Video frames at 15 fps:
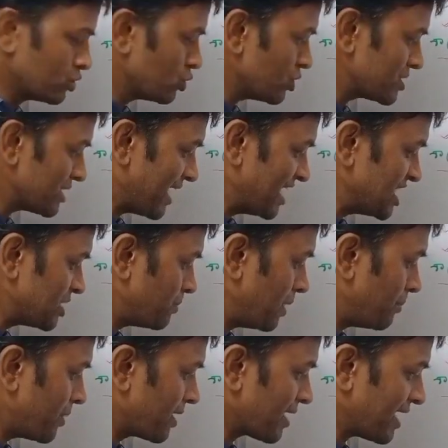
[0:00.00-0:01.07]
సో సైన్స్
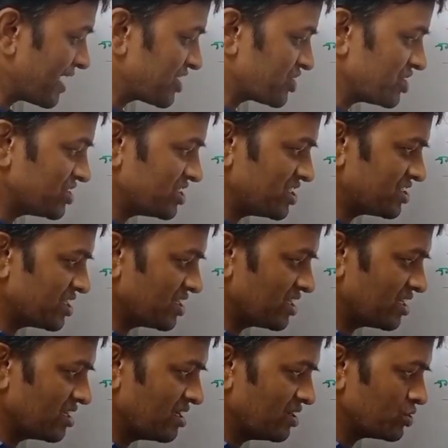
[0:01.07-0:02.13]
పేపర్ కరెక్షన్ చేసేది